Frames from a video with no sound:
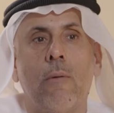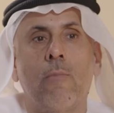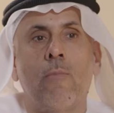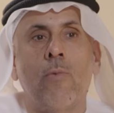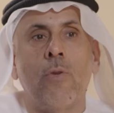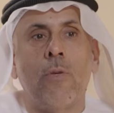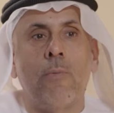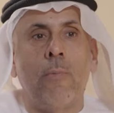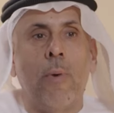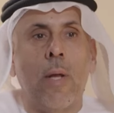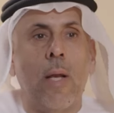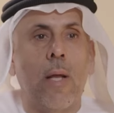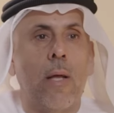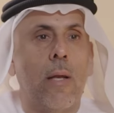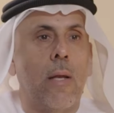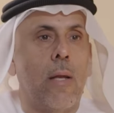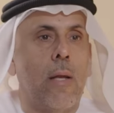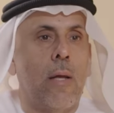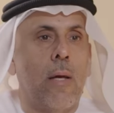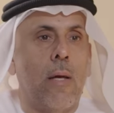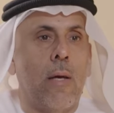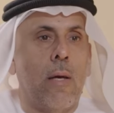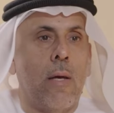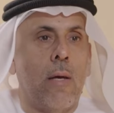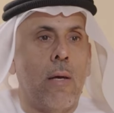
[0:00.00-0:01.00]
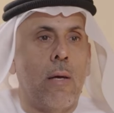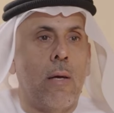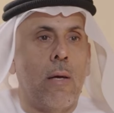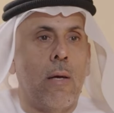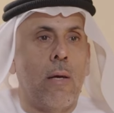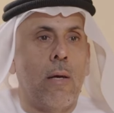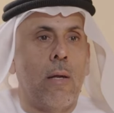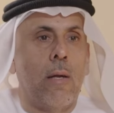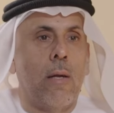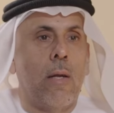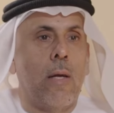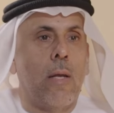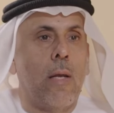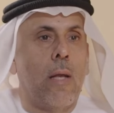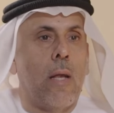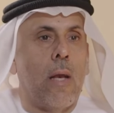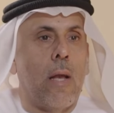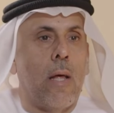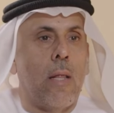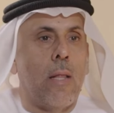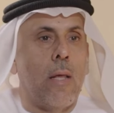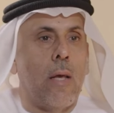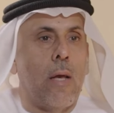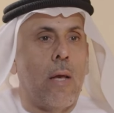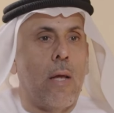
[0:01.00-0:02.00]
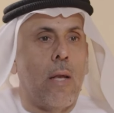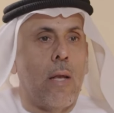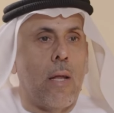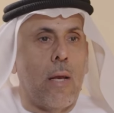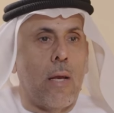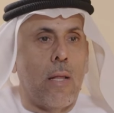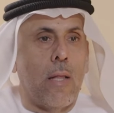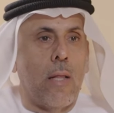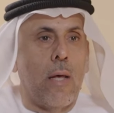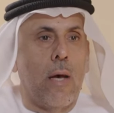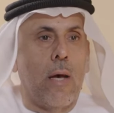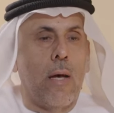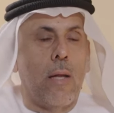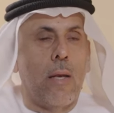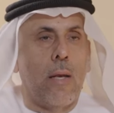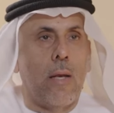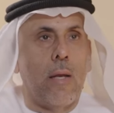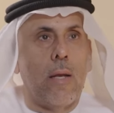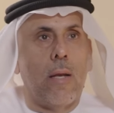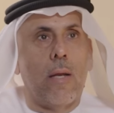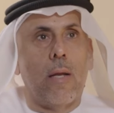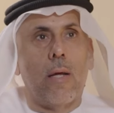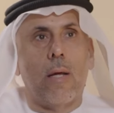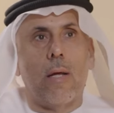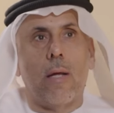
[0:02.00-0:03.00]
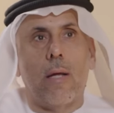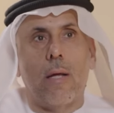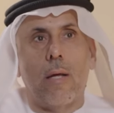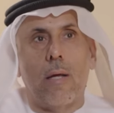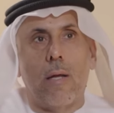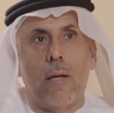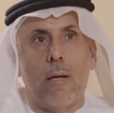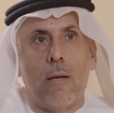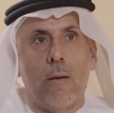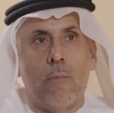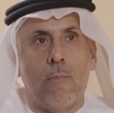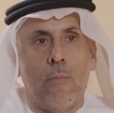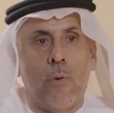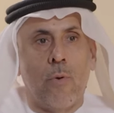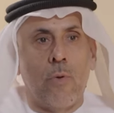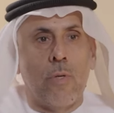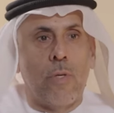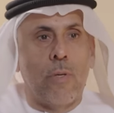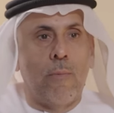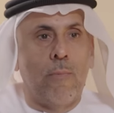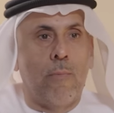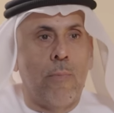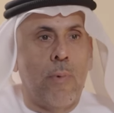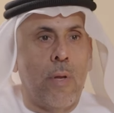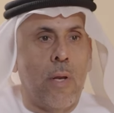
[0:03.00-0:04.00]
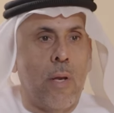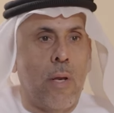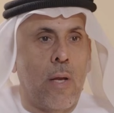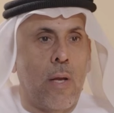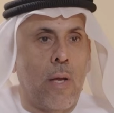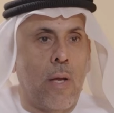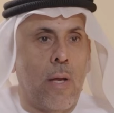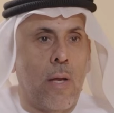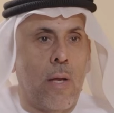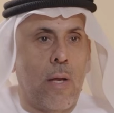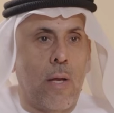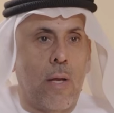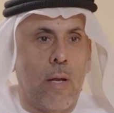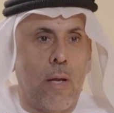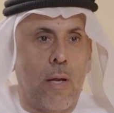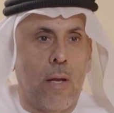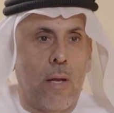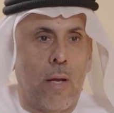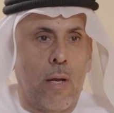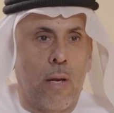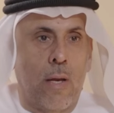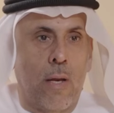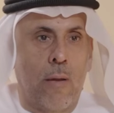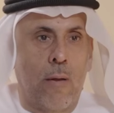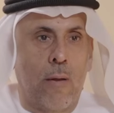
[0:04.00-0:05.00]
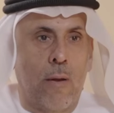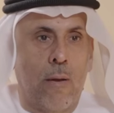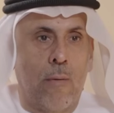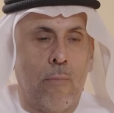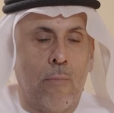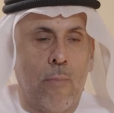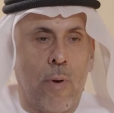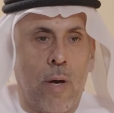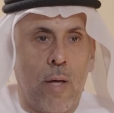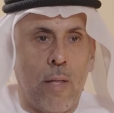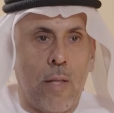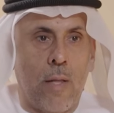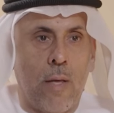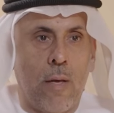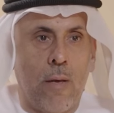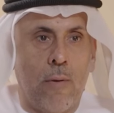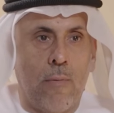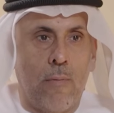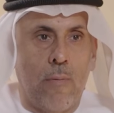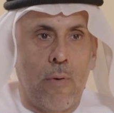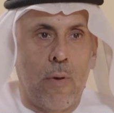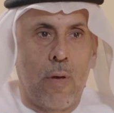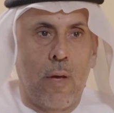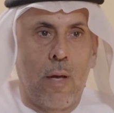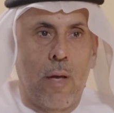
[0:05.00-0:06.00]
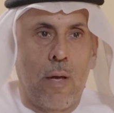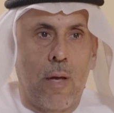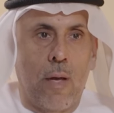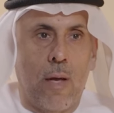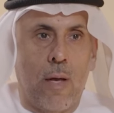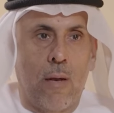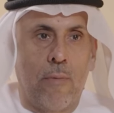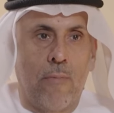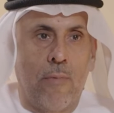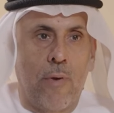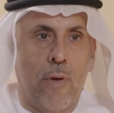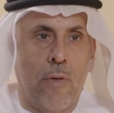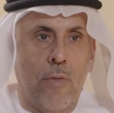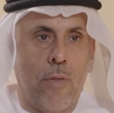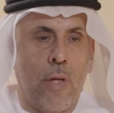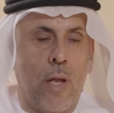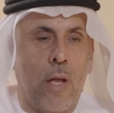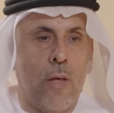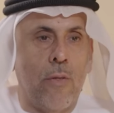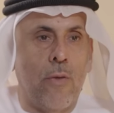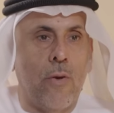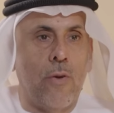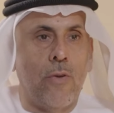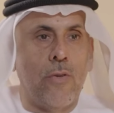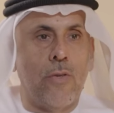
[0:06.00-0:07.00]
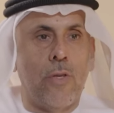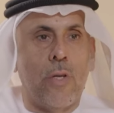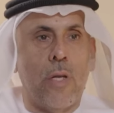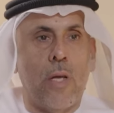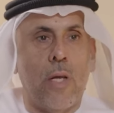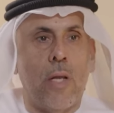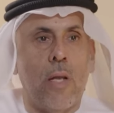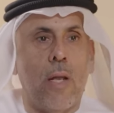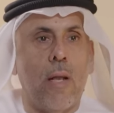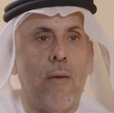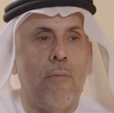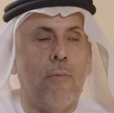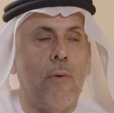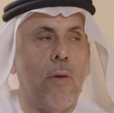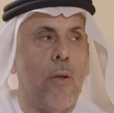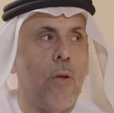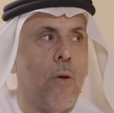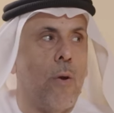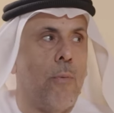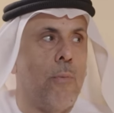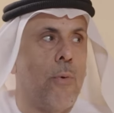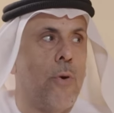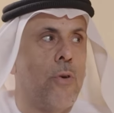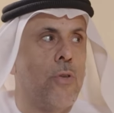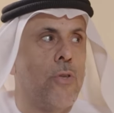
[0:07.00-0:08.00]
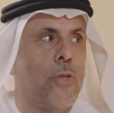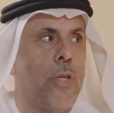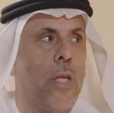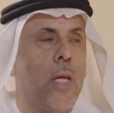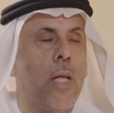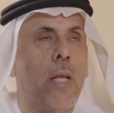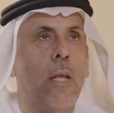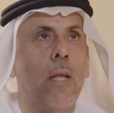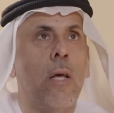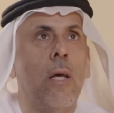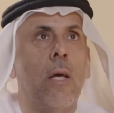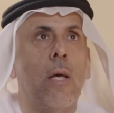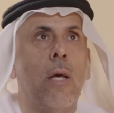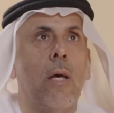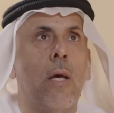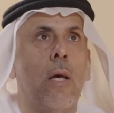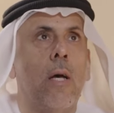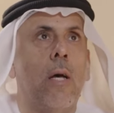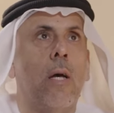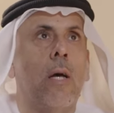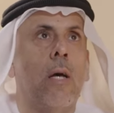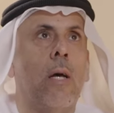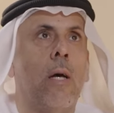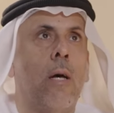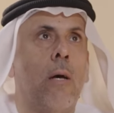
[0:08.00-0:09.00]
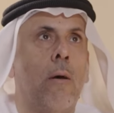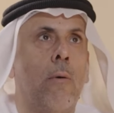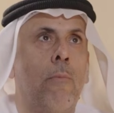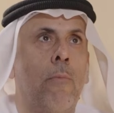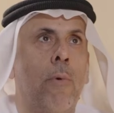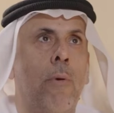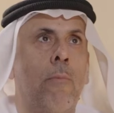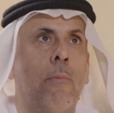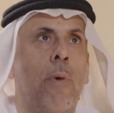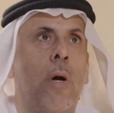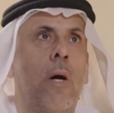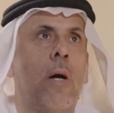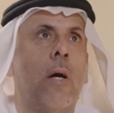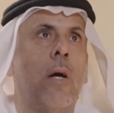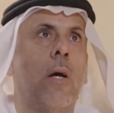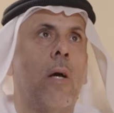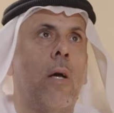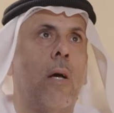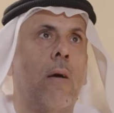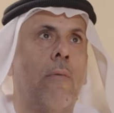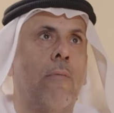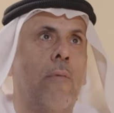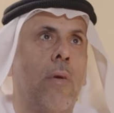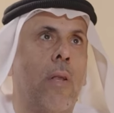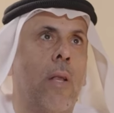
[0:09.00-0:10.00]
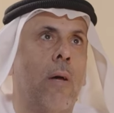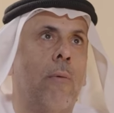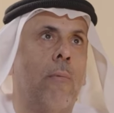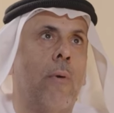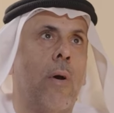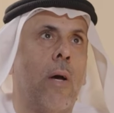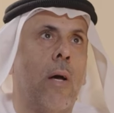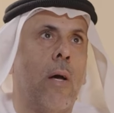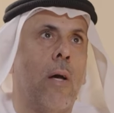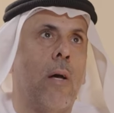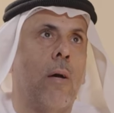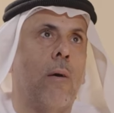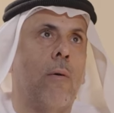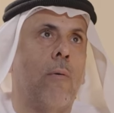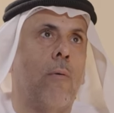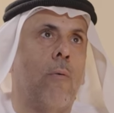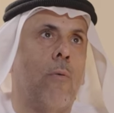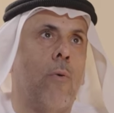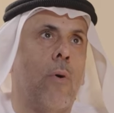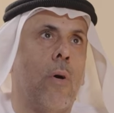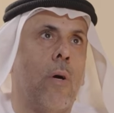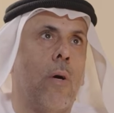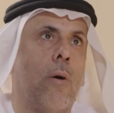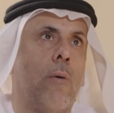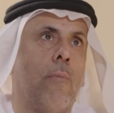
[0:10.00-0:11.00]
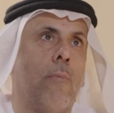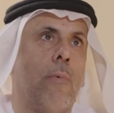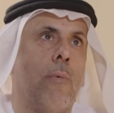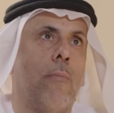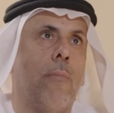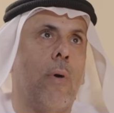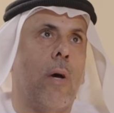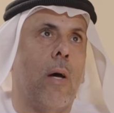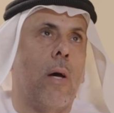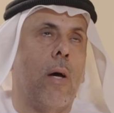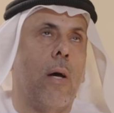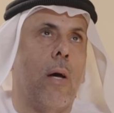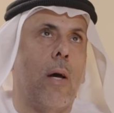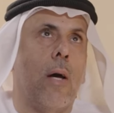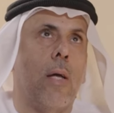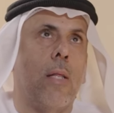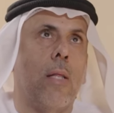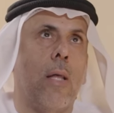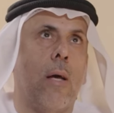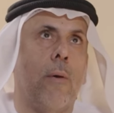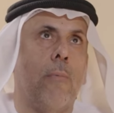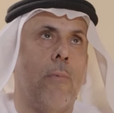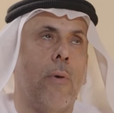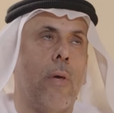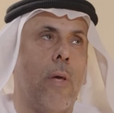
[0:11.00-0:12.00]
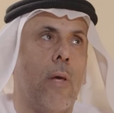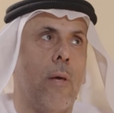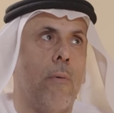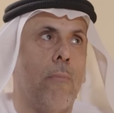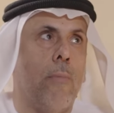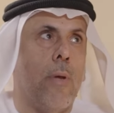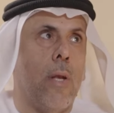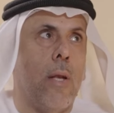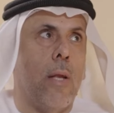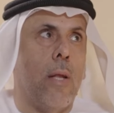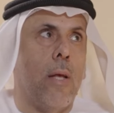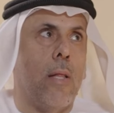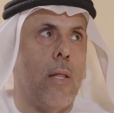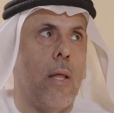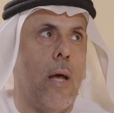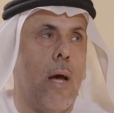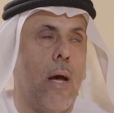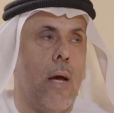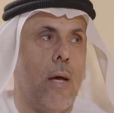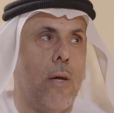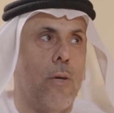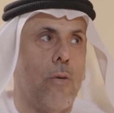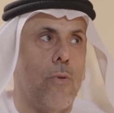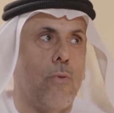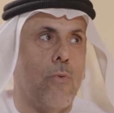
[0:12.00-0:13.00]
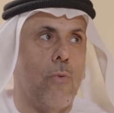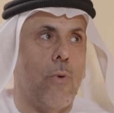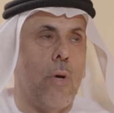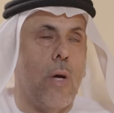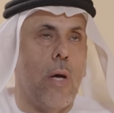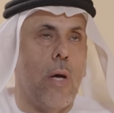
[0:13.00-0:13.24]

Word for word: مجملا نحن راضين كل الرضا عن الموسم الماضي 2023-2024 بما حفل معه وبما أتى به من نتائج